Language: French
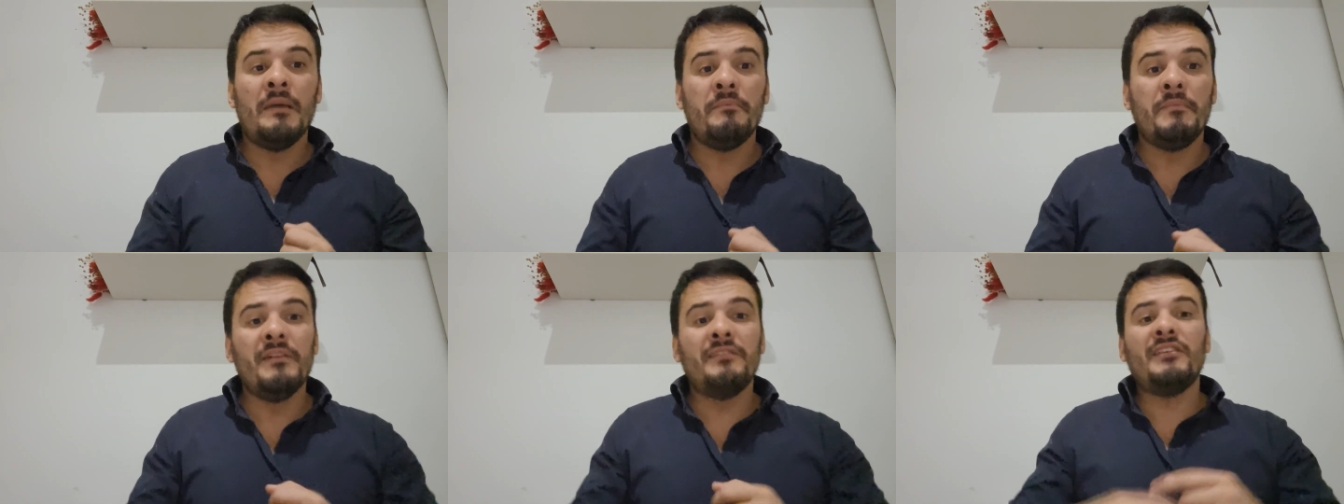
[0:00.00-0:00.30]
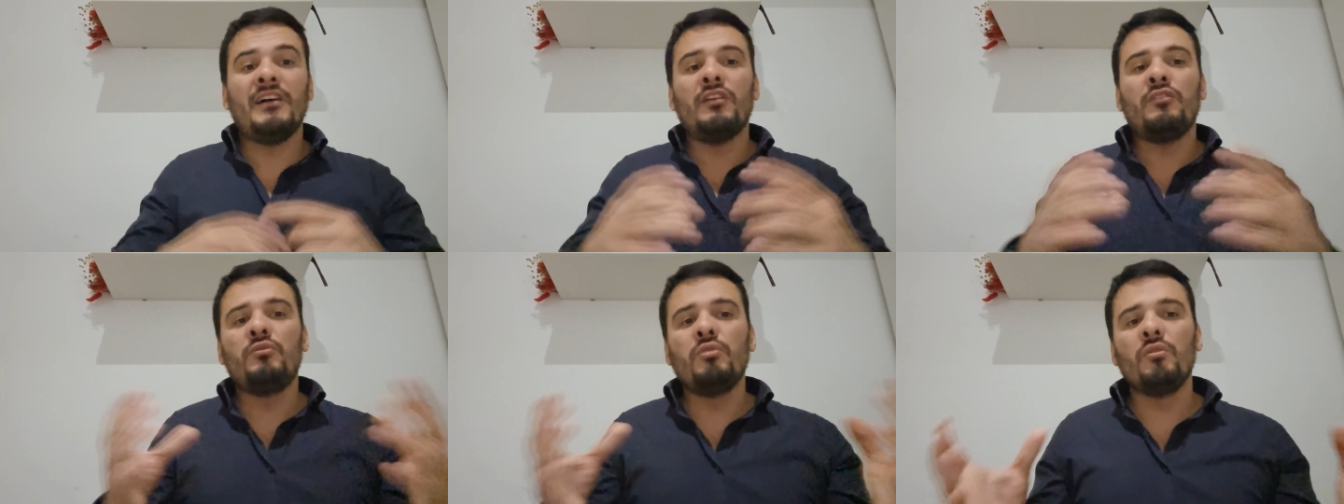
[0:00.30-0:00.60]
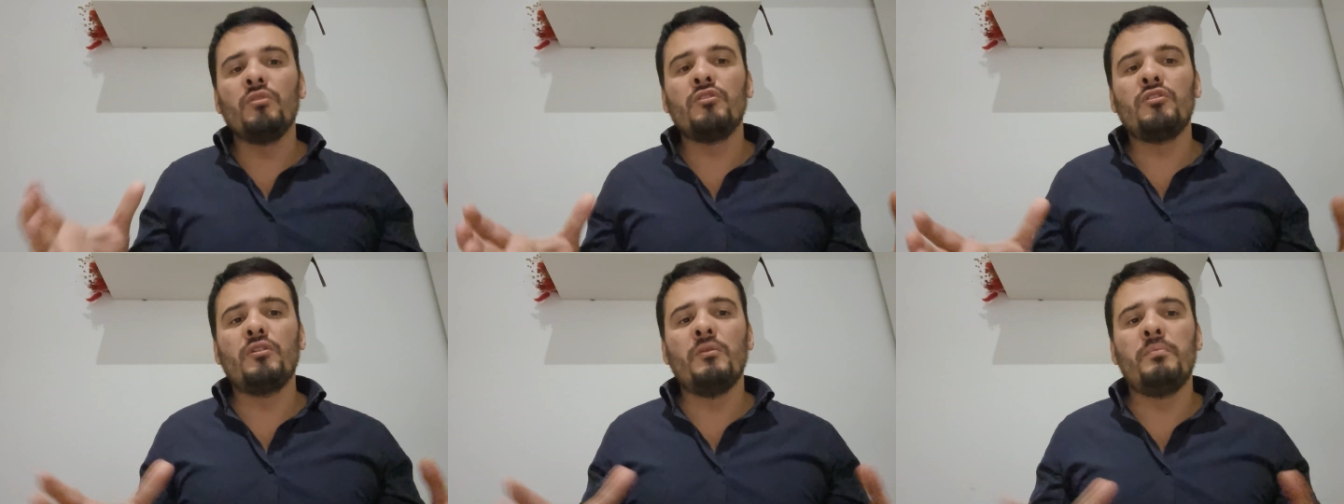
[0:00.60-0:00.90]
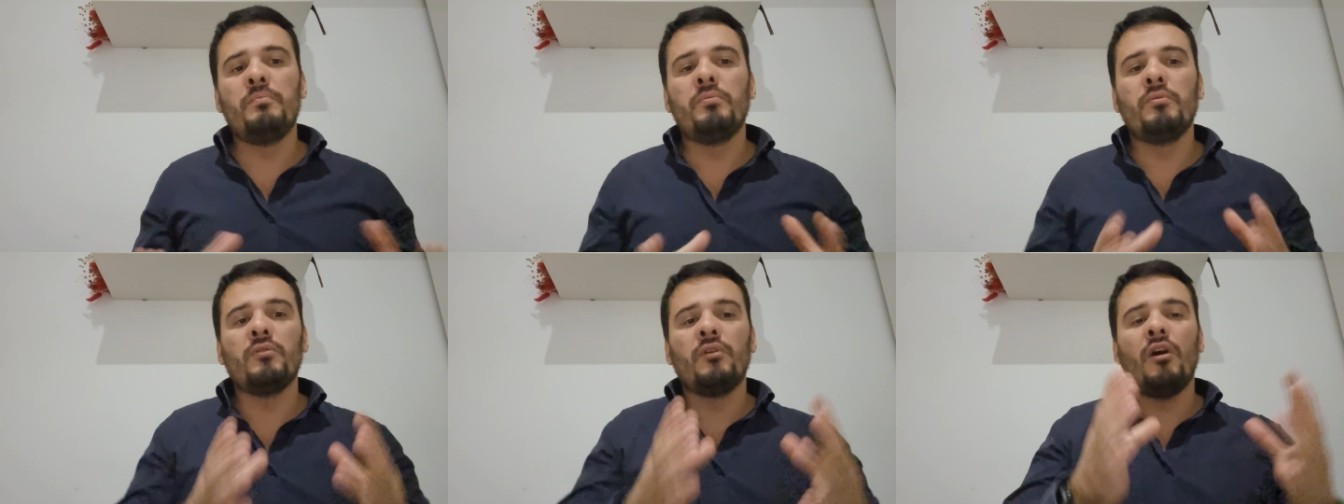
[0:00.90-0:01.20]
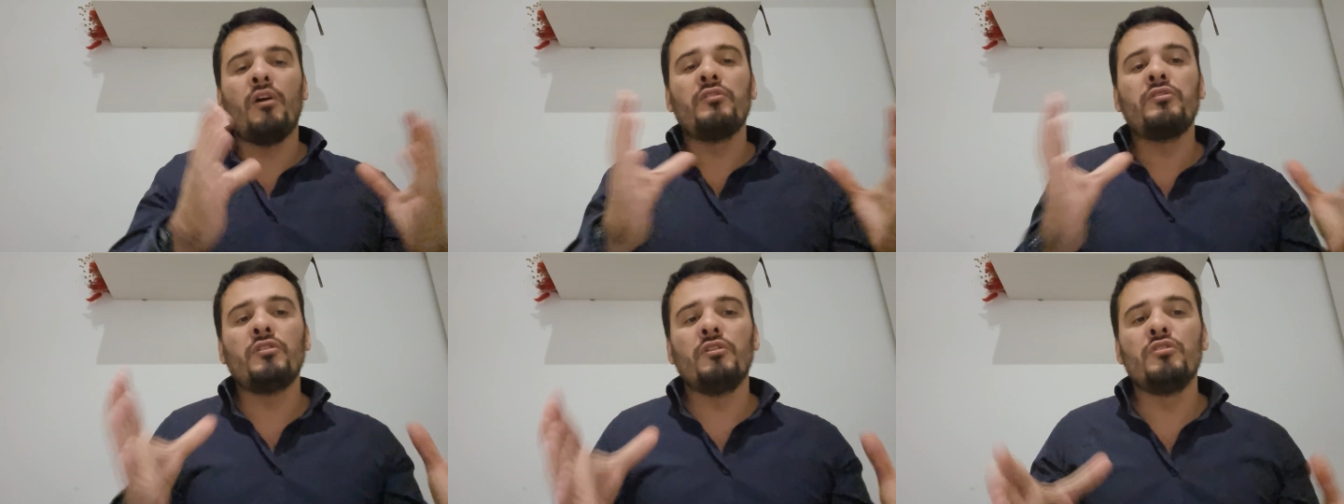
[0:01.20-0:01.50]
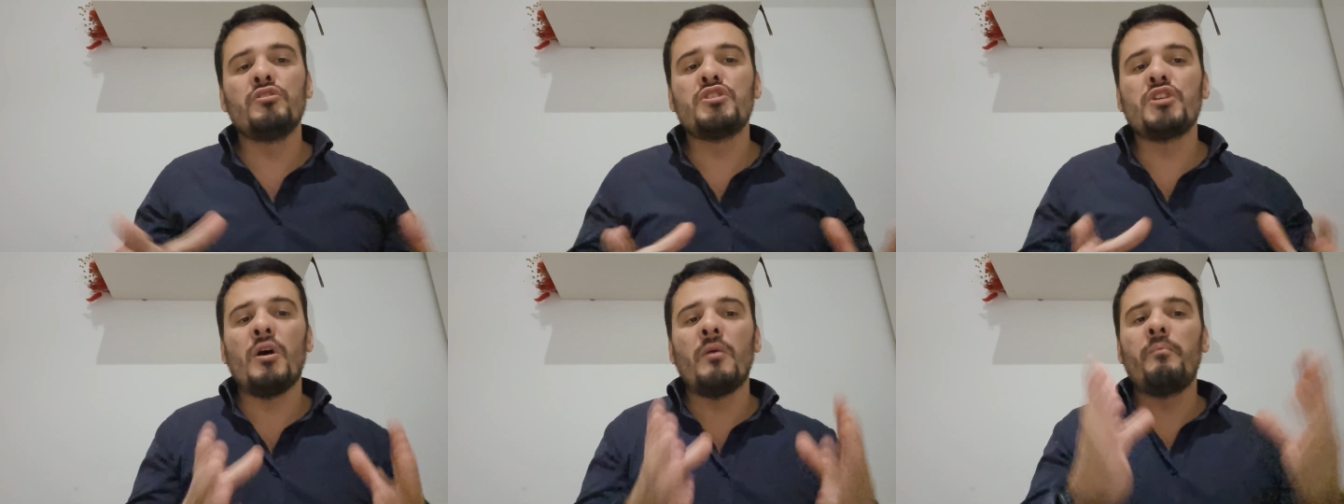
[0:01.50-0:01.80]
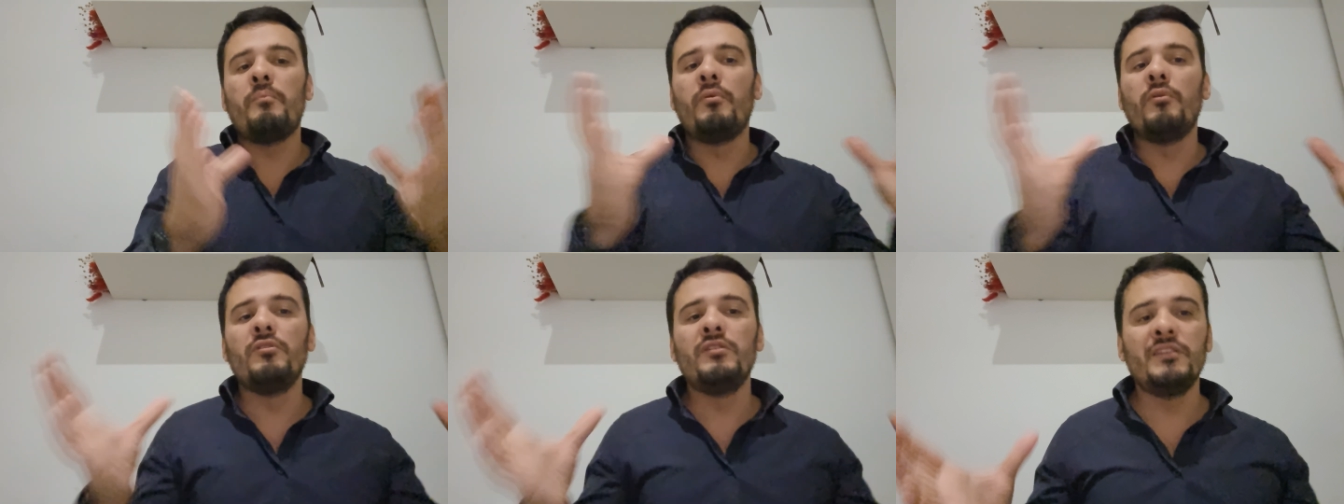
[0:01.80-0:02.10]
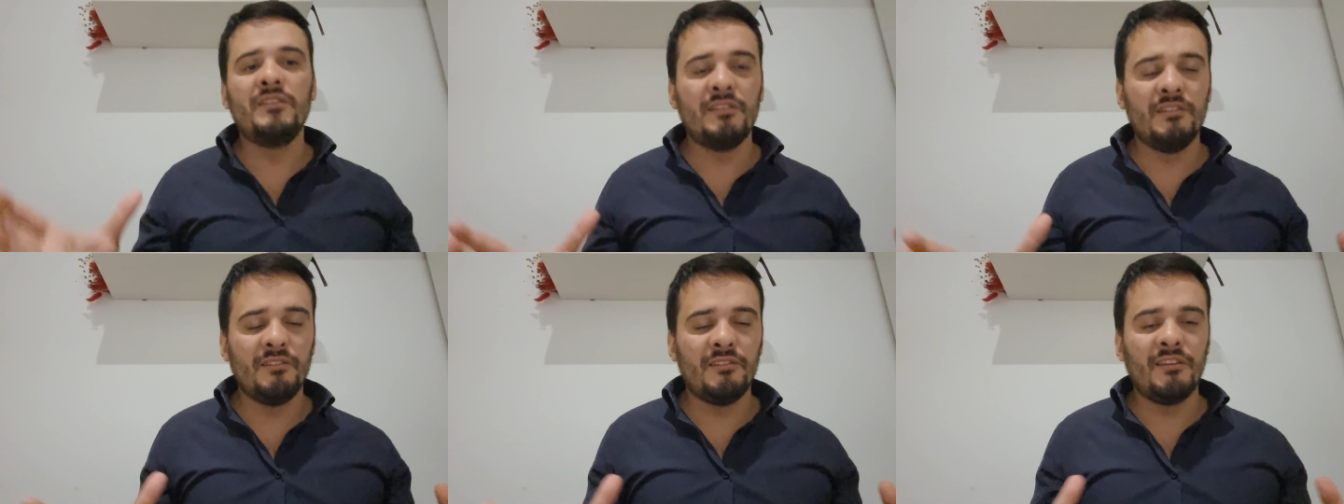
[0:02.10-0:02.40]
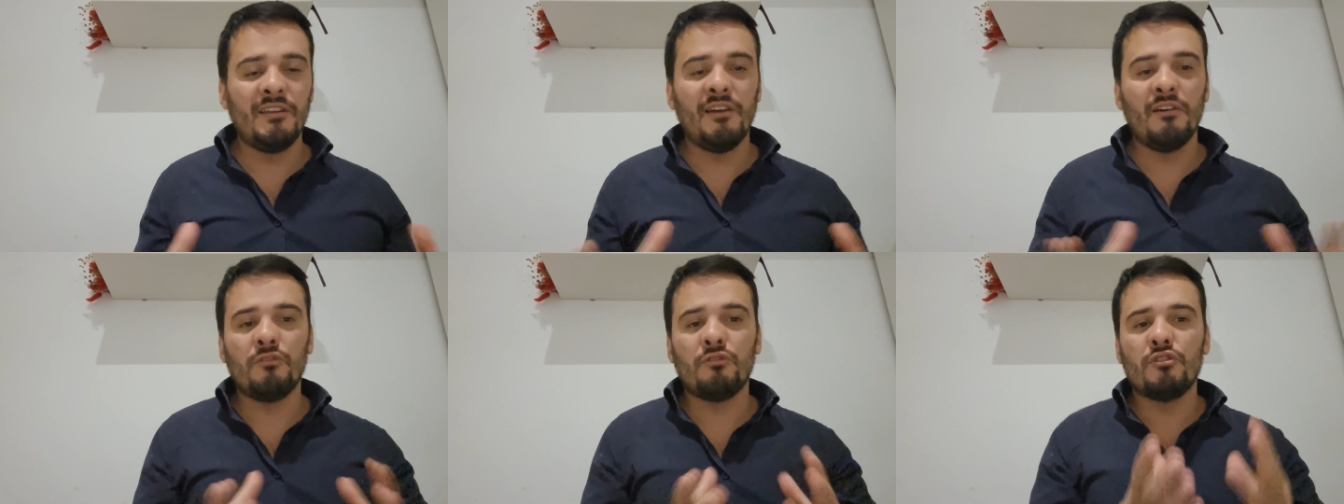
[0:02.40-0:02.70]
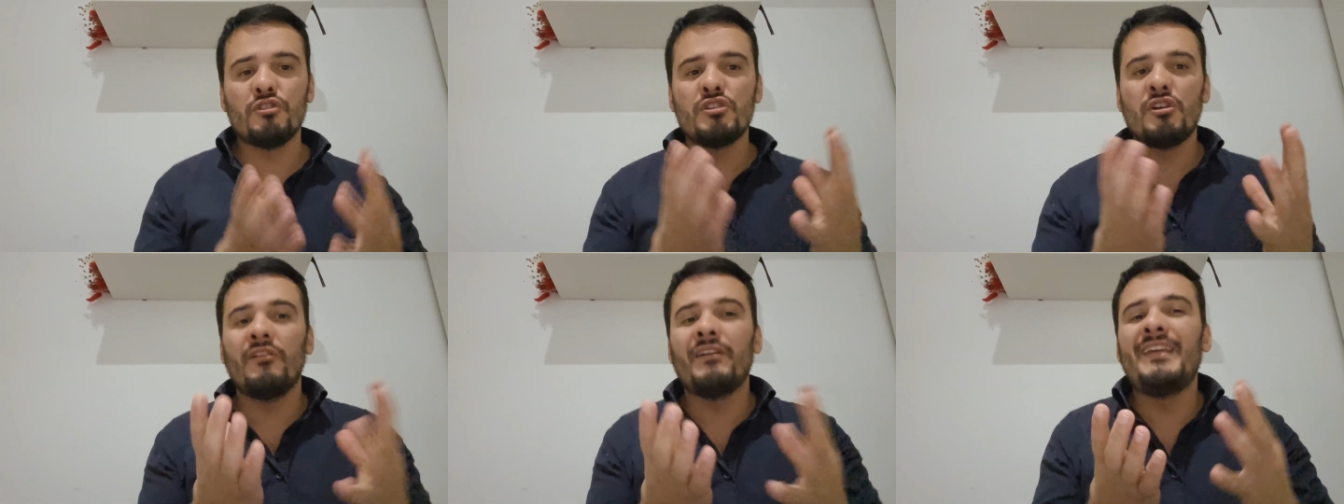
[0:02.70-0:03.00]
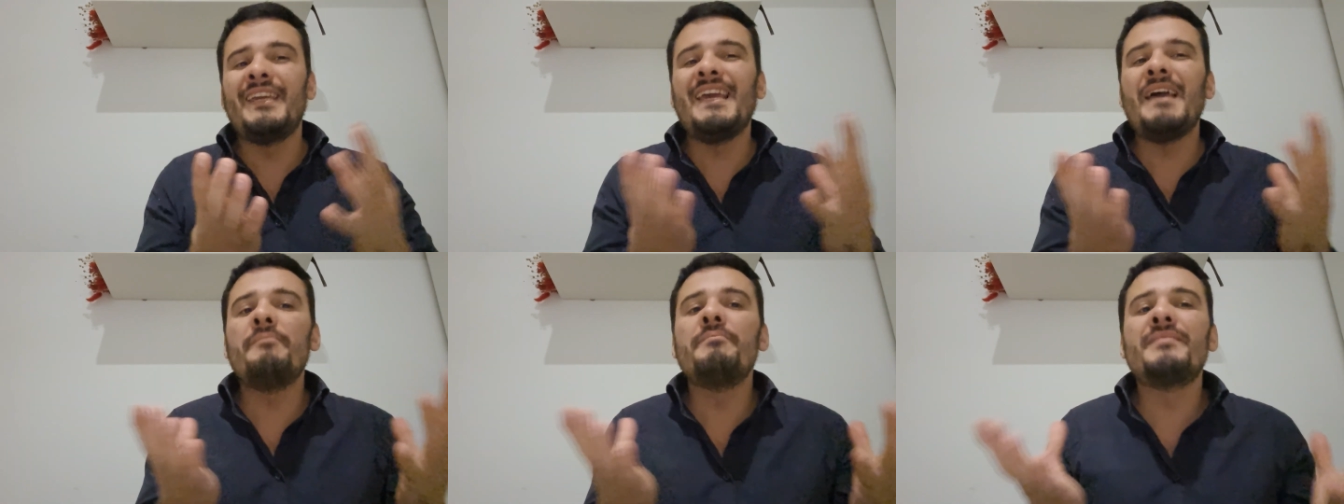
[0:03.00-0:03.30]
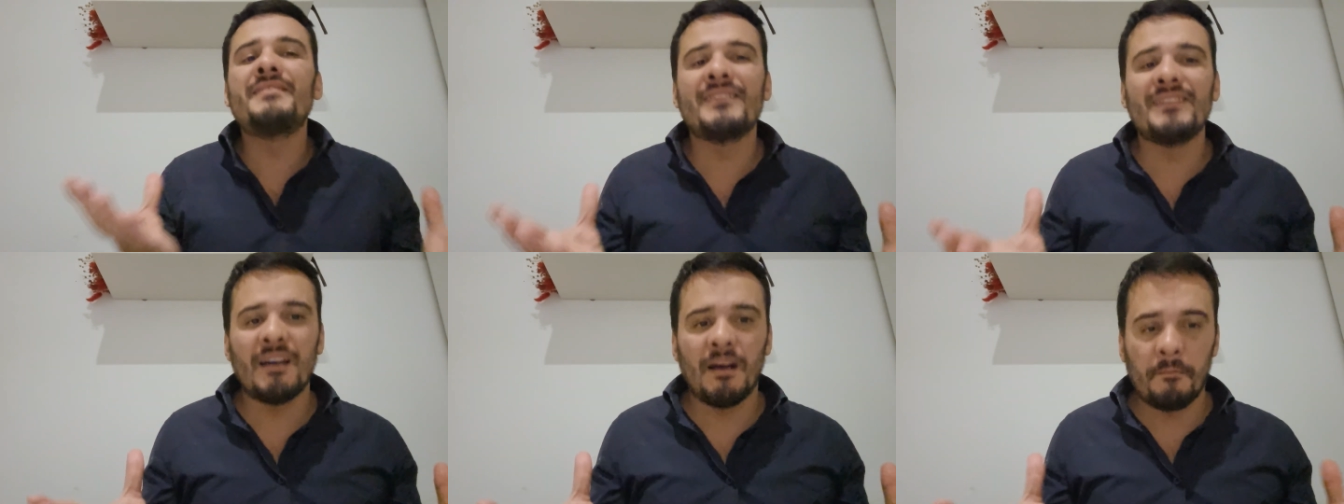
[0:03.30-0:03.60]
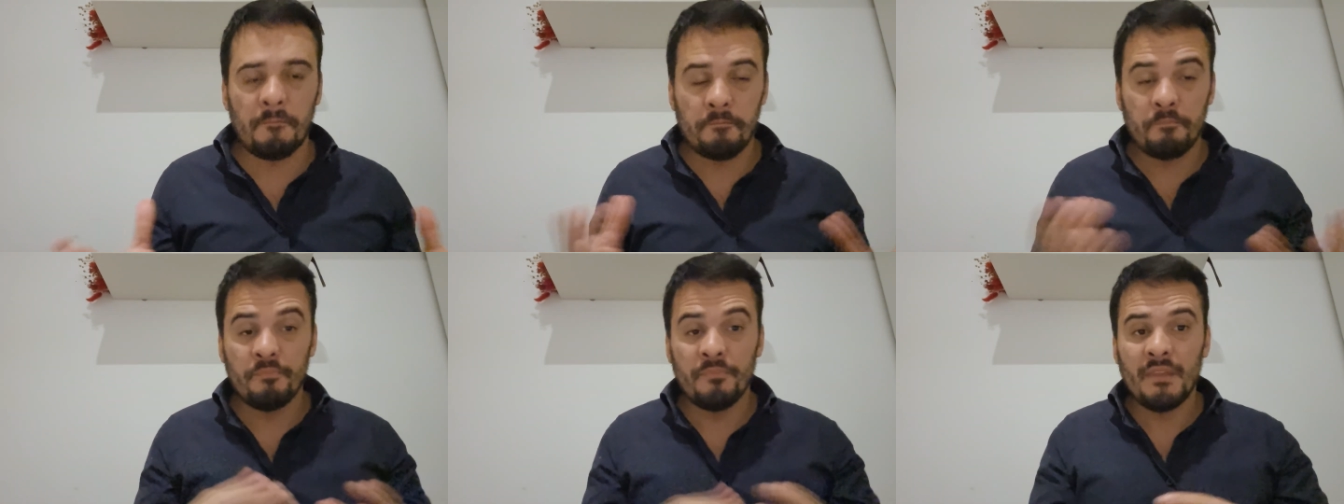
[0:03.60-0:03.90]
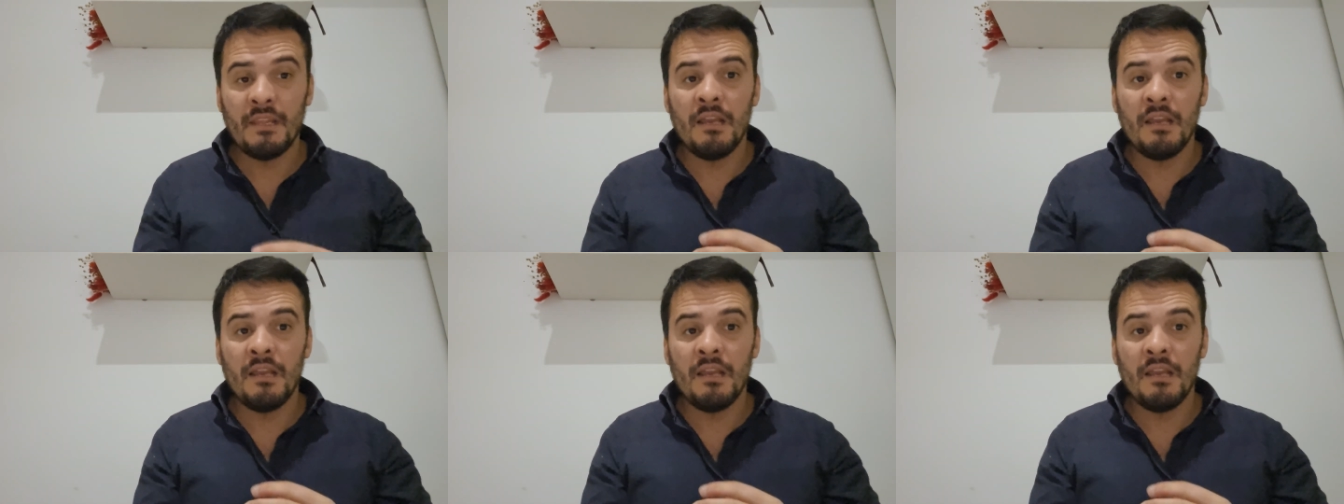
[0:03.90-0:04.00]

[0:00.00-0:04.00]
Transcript: Mais ça tourne que pour, entre gens politisés, entre gens qui aiment ça.